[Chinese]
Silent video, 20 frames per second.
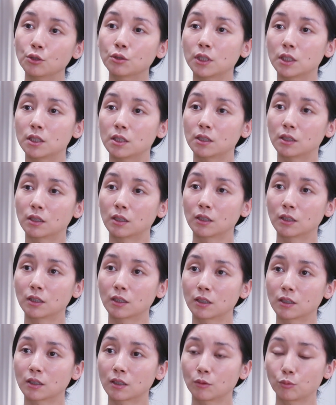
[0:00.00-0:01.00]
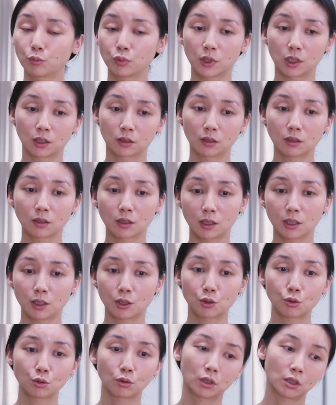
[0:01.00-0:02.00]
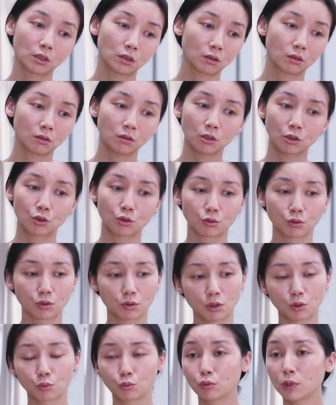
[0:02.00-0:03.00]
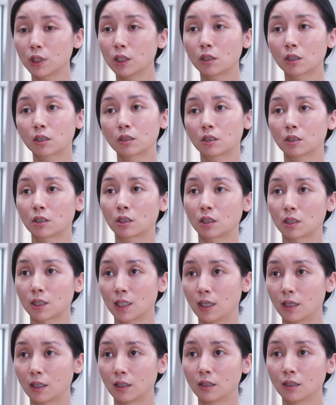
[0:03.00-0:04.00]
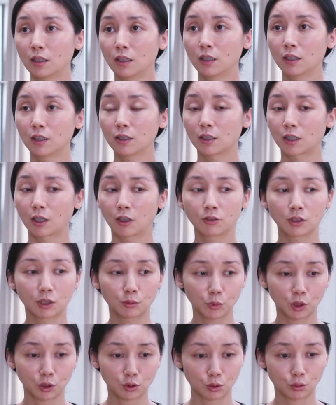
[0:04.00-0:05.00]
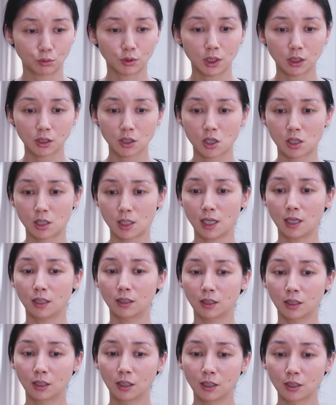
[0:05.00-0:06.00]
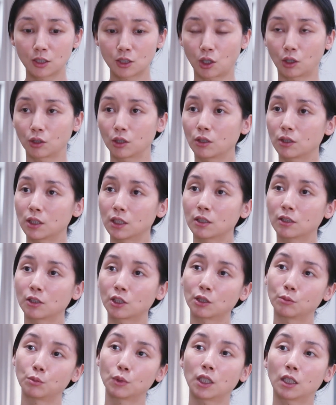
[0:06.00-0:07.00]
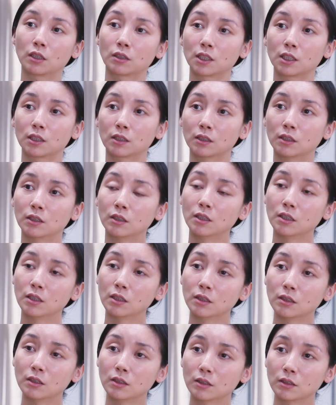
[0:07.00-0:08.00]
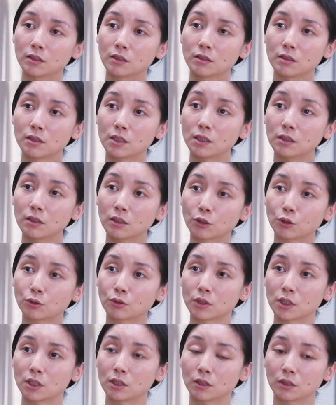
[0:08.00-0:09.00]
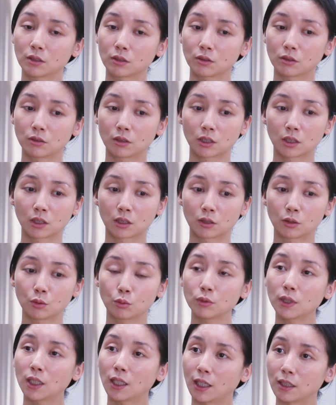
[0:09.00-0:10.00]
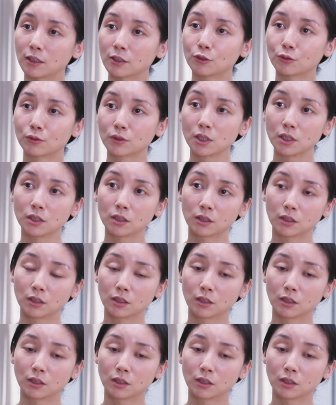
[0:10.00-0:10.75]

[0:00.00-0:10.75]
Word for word: 推进，不停的可以做各种就是无意识的实验，然后能不能从一个实验里找到一个什么样的一个新的东西。或者是未来的东西，